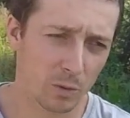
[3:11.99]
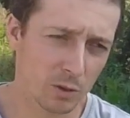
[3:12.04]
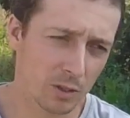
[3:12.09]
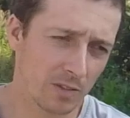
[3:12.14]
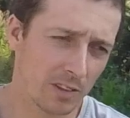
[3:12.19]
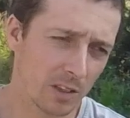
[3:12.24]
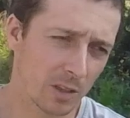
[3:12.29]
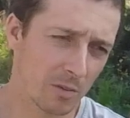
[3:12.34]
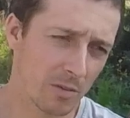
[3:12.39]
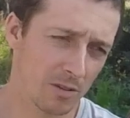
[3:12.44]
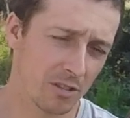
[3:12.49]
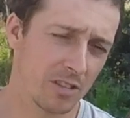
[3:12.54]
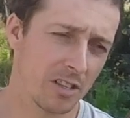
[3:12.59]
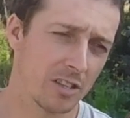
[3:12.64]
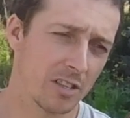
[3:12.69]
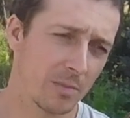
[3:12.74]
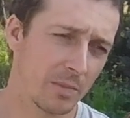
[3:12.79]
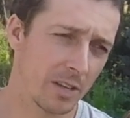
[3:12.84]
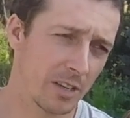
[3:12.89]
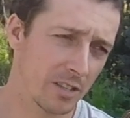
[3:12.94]
używaną
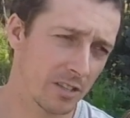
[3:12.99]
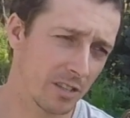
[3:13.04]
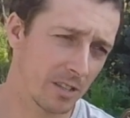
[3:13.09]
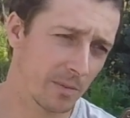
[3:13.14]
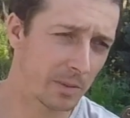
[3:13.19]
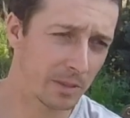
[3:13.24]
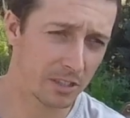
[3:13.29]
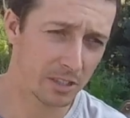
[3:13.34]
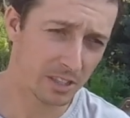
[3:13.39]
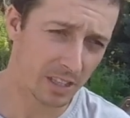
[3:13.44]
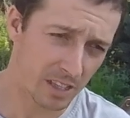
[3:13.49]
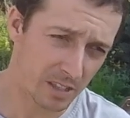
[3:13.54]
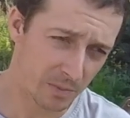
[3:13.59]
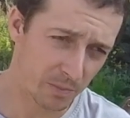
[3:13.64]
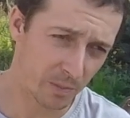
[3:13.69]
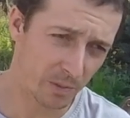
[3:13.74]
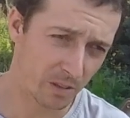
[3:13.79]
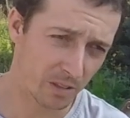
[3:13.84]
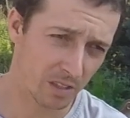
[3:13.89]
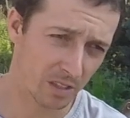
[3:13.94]
maszynę trzeba jeszcze zapłacić
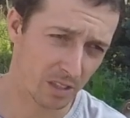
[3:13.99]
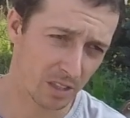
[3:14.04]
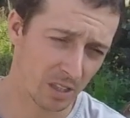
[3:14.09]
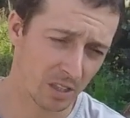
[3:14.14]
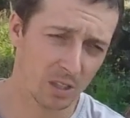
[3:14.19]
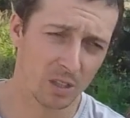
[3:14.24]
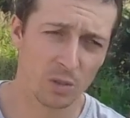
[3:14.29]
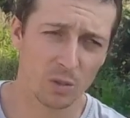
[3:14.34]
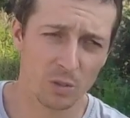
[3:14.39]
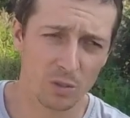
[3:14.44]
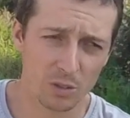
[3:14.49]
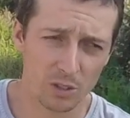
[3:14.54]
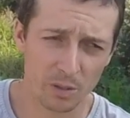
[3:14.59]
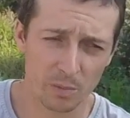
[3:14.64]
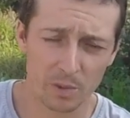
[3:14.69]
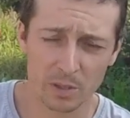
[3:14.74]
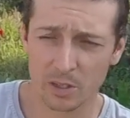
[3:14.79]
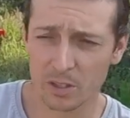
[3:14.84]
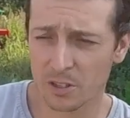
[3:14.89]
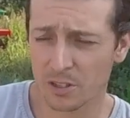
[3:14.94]
transport,
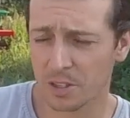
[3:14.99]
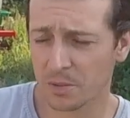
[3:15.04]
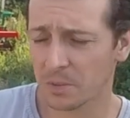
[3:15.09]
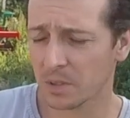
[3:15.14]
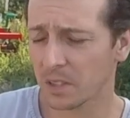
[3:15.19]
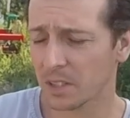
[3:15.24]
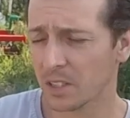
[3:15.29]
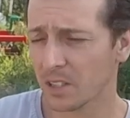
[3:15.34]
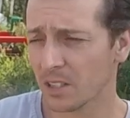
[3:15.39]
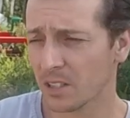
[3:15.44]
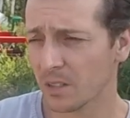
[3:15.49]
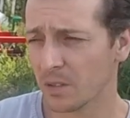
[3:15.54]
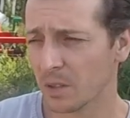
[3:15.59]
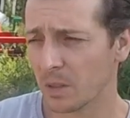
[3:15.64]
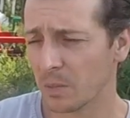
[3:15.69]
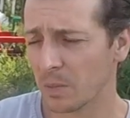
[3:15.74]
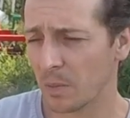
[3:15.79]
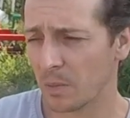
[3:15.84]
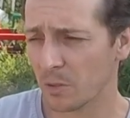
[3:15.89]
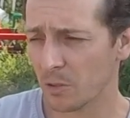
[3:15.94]
żeby,
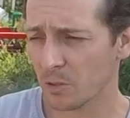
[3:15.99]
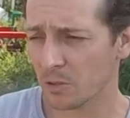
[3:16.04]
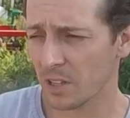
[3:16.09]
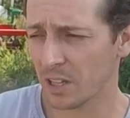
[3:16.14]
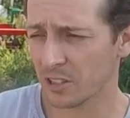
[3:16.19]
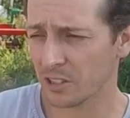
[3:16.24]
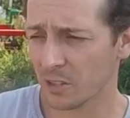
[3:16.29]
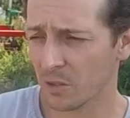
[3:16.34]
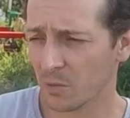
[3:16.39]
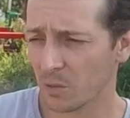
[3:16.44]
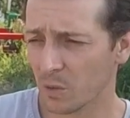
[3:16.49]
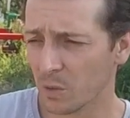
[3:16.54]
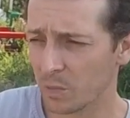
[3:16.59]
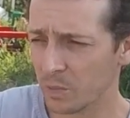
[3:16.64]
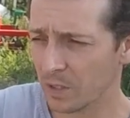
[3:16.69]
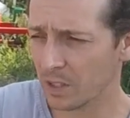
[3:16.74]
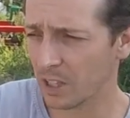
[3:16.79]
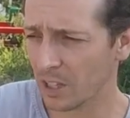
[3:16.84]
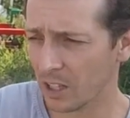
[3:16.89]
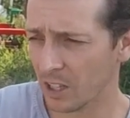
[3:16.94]
żeby po prostu jak się ją
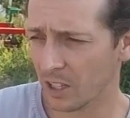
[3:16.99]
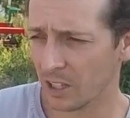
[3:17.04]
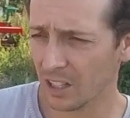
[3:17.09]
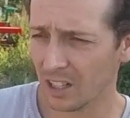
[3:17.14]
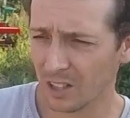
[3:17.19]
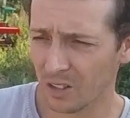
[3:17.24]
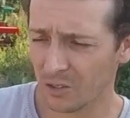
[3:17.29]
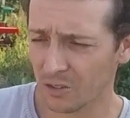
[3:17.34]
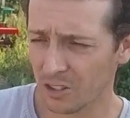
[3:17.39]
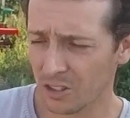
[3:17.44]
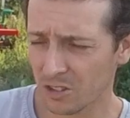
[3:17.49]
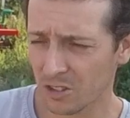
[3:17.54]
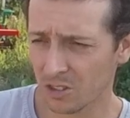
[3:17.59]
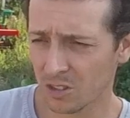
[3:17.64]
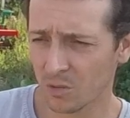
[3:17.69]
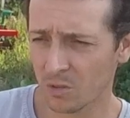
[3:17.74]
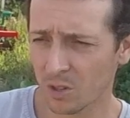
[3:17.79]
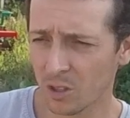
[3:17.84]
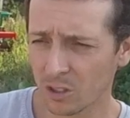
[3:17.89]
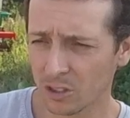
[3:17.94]
kupi. I to wszystko
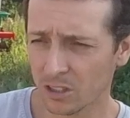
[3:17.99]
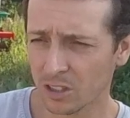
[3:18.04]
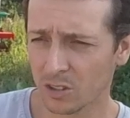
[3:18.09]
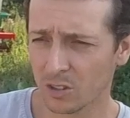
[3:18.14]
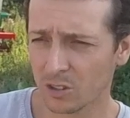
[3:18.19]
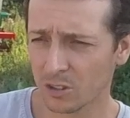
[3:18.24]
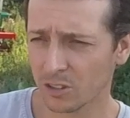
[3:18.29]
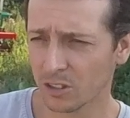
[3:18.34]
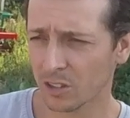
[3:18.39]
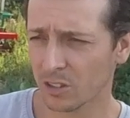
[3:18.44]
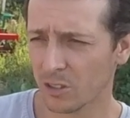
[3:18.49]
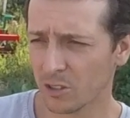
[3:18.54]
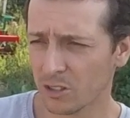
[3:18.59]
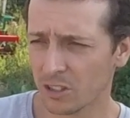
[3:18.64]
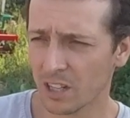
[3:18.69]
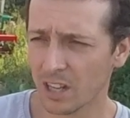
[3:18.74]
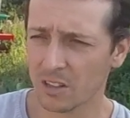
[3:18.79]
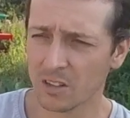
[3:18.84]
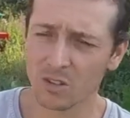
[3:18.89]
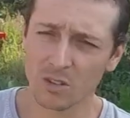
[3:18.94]
są koszty, koszty,
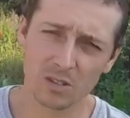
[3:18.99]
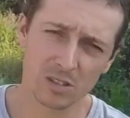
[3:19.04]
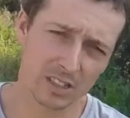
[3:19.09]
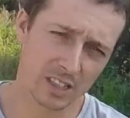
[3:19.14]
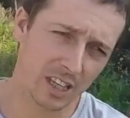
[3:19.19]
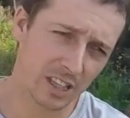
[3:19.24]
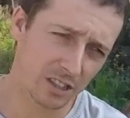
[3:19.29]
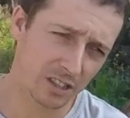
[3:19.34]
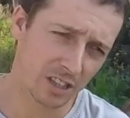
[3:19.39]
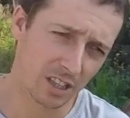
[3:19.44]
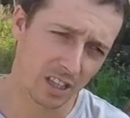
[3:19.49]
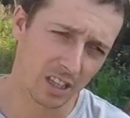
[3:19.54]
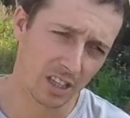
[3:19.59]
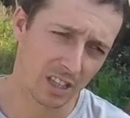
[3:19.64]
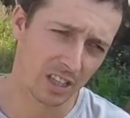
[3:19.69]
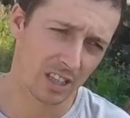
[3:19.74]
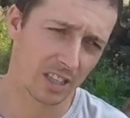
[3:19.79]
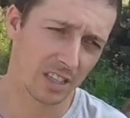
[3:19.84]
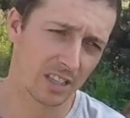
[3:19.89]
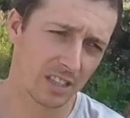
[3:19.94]
koszty, a kogo stać
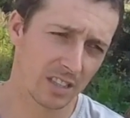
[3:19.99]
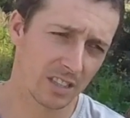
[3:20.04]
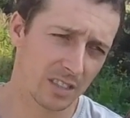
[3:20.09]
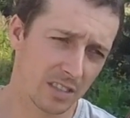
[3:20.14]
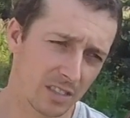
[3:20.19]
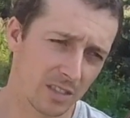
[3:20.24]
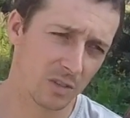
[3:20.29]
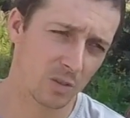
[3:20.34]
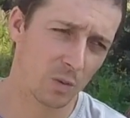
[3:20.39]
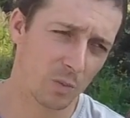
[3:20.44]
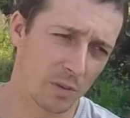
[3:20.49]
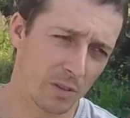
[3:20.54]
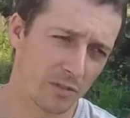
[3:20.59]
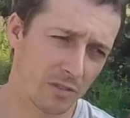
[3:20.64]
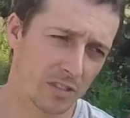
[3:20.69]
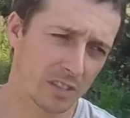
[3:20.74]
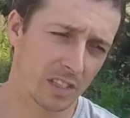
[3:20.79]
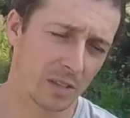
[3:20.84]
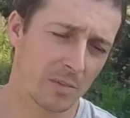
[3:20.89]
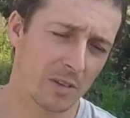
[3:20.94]
yy, kupić
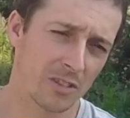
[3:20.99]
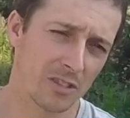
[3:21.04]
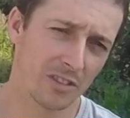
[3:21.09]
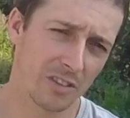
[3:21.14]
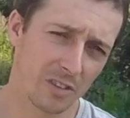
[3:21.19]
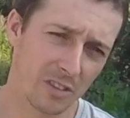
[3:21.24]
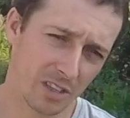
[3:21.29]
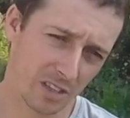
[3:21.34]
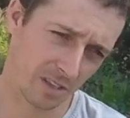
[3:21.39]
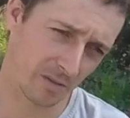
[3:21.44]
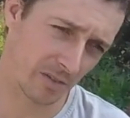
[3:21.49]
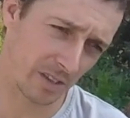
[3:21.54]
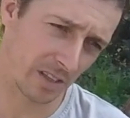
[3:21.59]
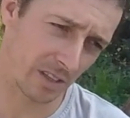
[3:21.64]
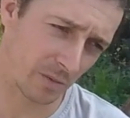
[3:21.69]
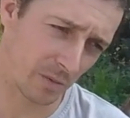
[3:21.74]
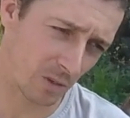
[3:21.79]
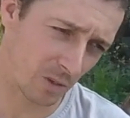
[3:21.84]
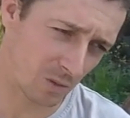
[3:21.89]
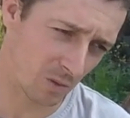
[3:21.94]
wszystkie maszyny o jednym, w
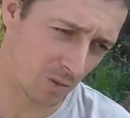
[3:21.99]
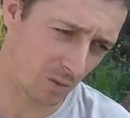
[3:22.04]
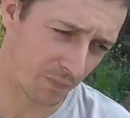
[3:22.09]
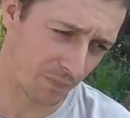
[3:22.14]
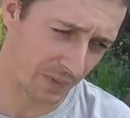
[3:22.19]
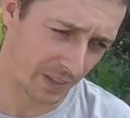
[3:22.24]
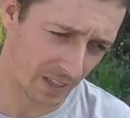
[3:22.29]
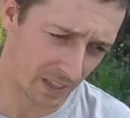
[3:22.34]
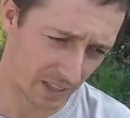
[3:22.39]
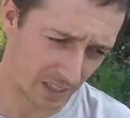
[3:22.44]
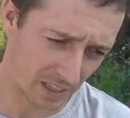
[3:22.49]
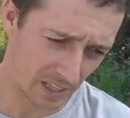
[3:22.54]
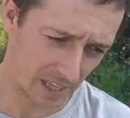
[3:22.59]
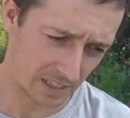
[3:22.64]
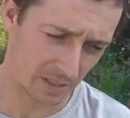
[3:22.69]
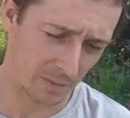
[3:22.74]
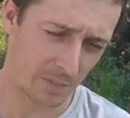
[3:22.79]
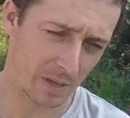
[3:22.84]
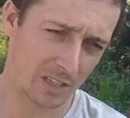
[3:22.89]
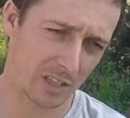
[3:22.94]
jednym roku,
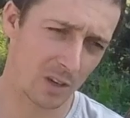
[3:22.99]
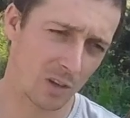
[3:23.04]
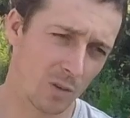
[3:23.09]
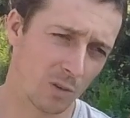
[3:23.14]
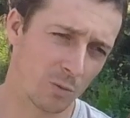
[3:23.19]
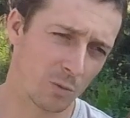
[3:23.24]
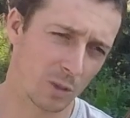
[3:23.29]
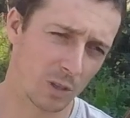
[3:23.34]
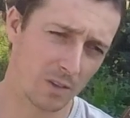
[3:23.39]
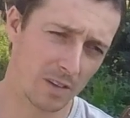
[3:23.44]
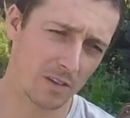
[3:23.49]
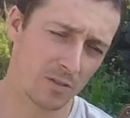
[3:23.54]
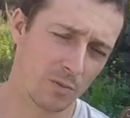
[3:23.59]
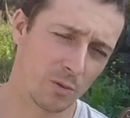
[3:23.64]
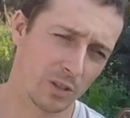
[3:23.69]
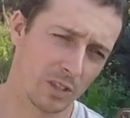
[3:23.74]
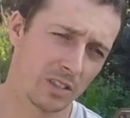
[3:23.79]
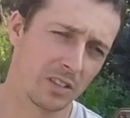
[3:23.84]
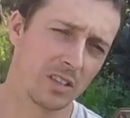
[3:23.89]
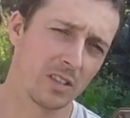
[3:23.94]
a tym bardziej odbudować
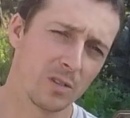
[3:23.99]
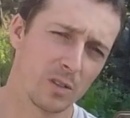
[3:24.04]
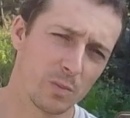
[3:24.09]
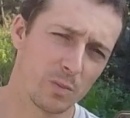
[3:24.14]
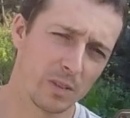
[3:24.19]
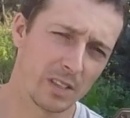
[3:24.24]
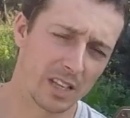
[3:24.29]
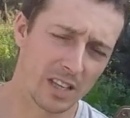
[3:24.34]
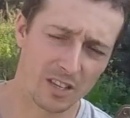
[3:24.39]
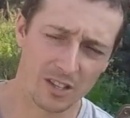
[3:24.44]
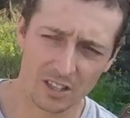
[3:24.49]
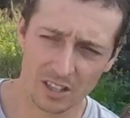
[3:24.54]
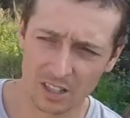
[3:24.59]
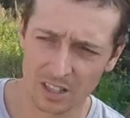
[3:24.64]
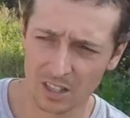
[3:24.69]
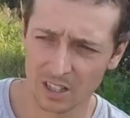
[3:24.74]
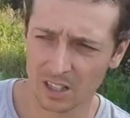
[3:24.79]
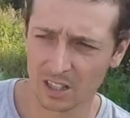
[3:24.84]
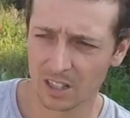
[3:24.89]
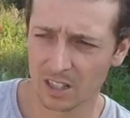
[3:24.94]
budynki gospodarcze.